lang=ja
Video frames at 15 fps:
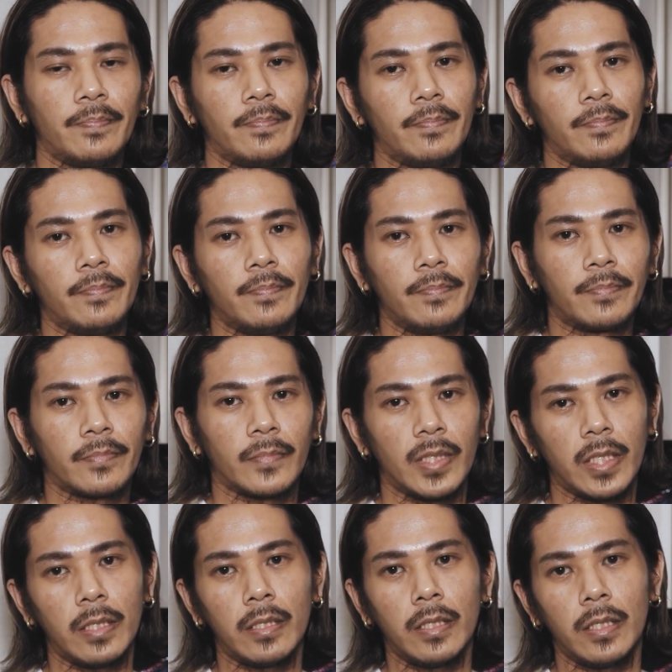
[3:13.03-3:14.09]
うん
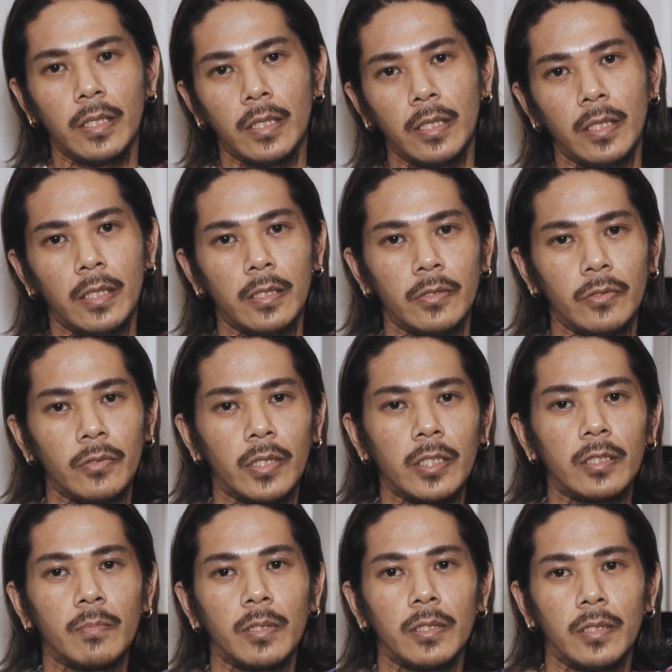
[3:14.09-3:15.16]
なんで、紹介
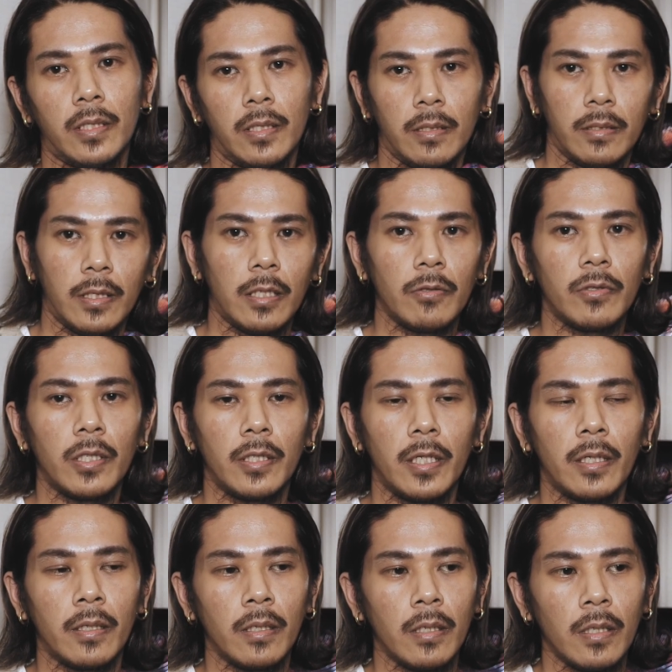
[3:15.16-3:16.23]
しましたなので
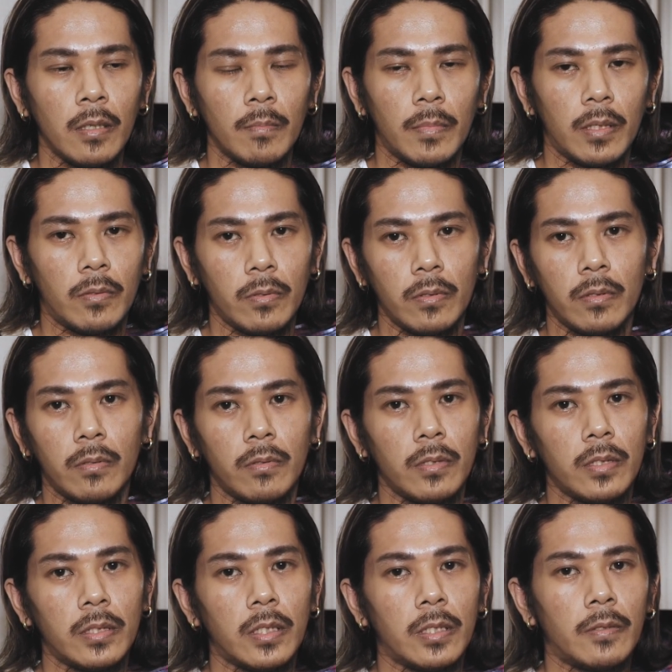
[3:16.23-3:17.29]
ね、まあ、この
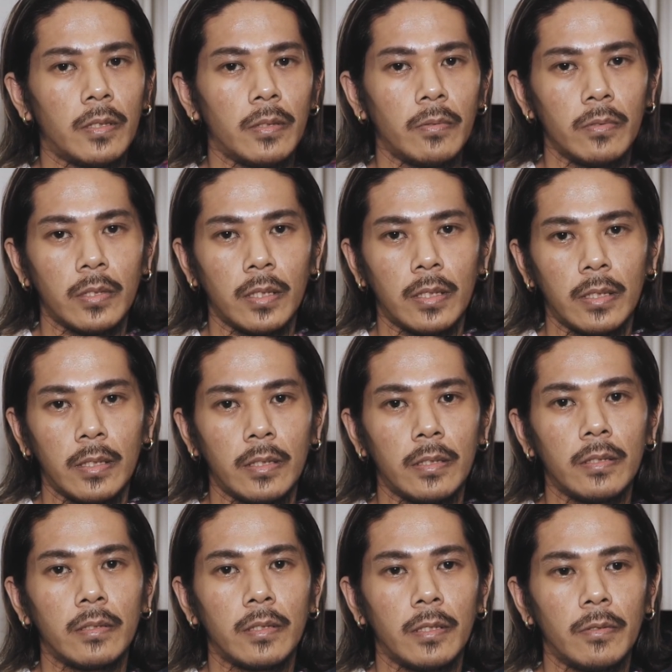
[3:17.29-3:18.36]
堀市さんはね大阪なん
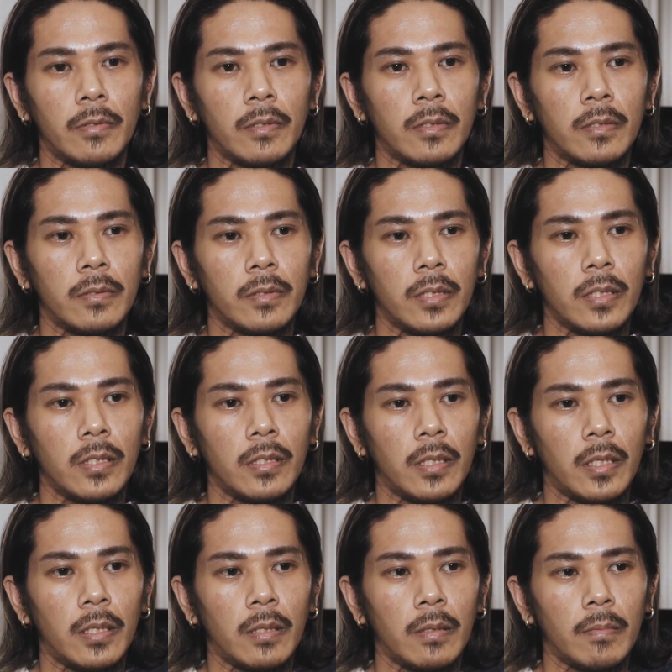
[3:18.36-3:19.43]
ですけどぜひ
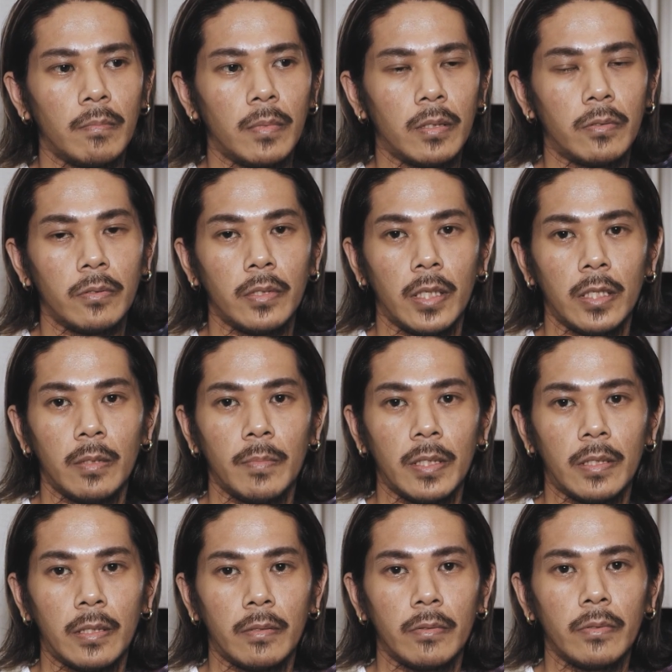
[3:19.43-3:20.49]
ね、まあ、こういう
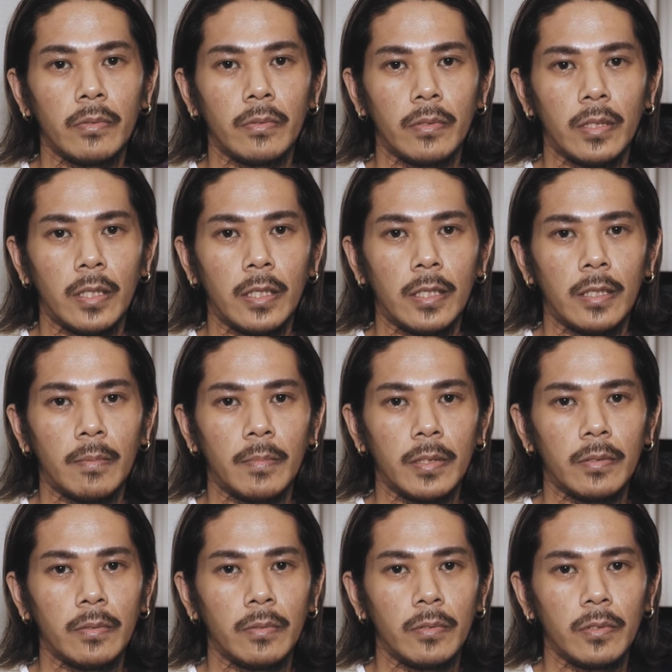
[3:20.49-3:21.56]
アニメタトゥーとか、まあ、
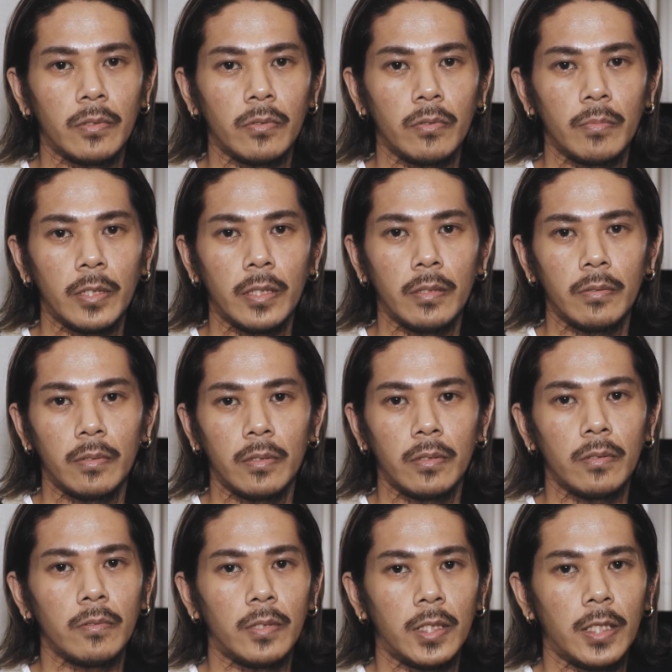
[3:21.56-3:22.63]
そういうのに興味があるって
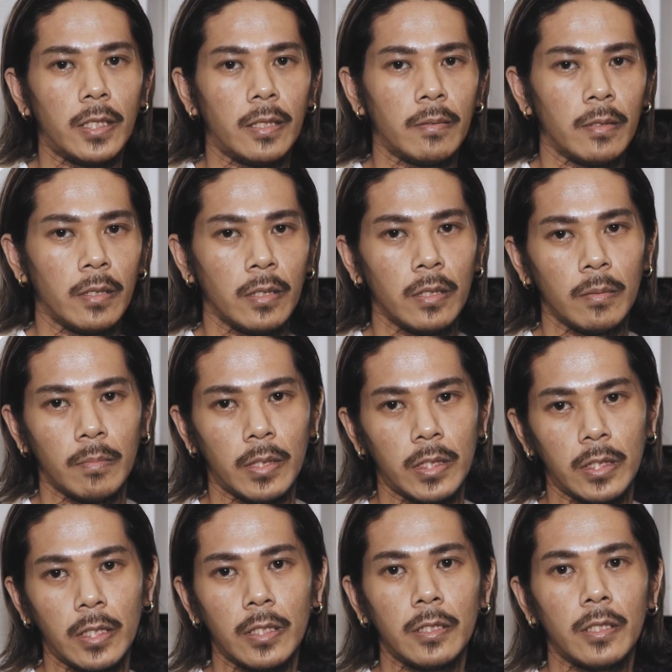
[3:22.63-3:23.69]
人は、ま
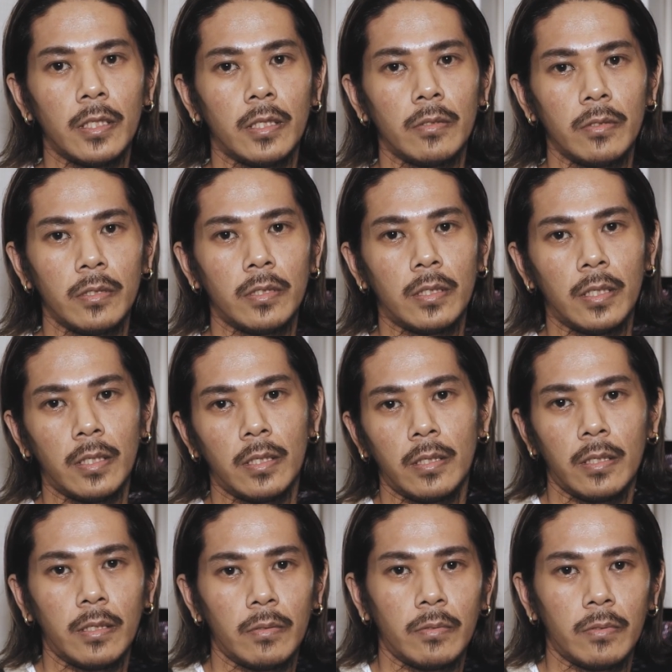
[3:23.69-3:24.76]
下にねあのインスタ、
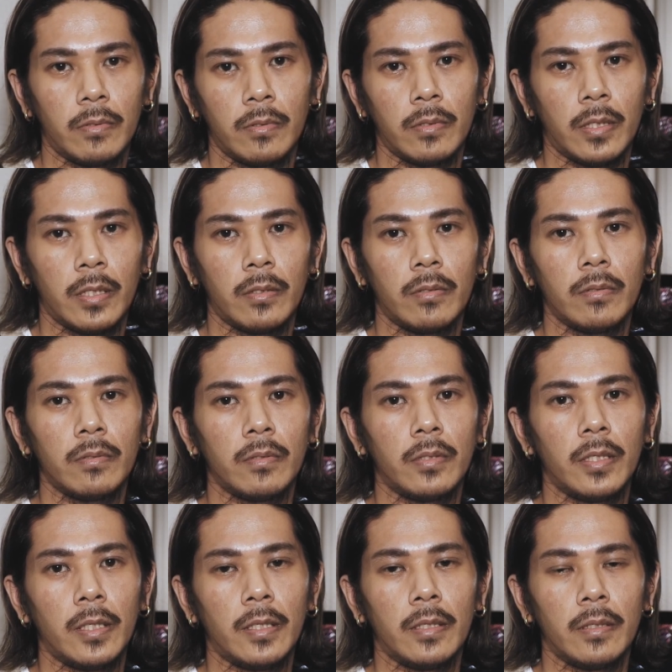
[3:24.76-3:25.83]
あのー、貼っとくん
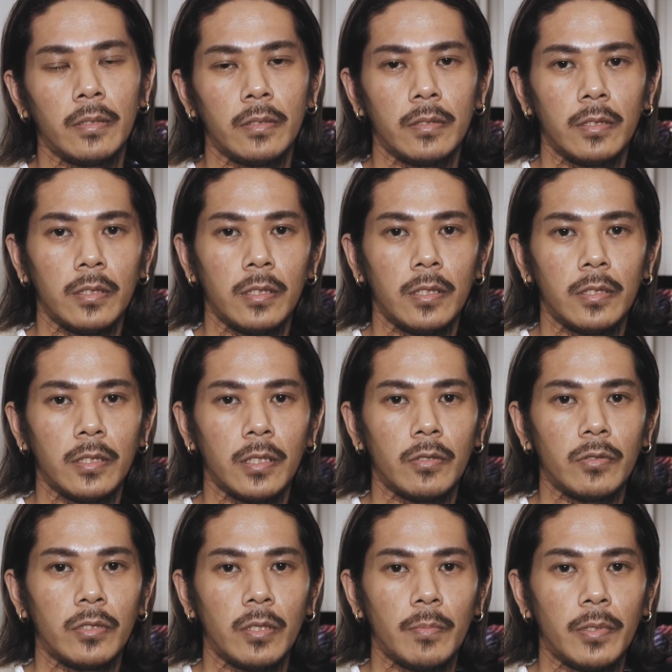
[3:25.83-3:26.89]
でぜひ
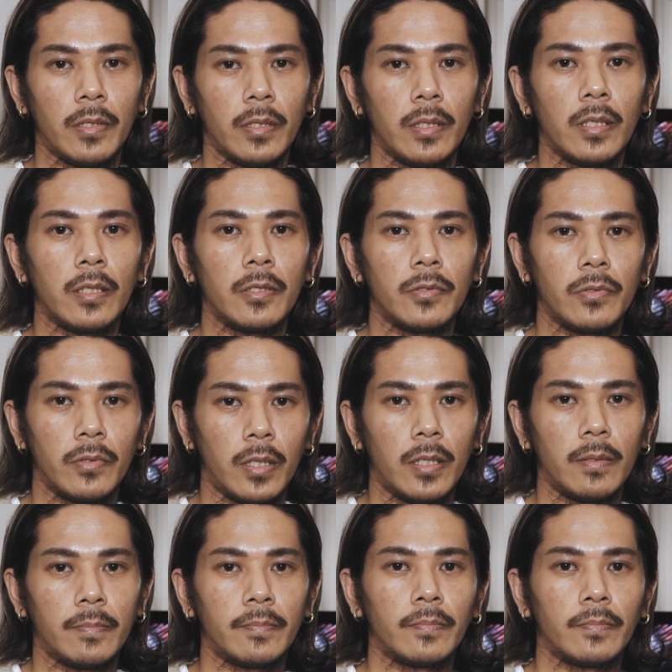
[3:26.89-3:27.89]
チェックしてみてはいかがでしょうか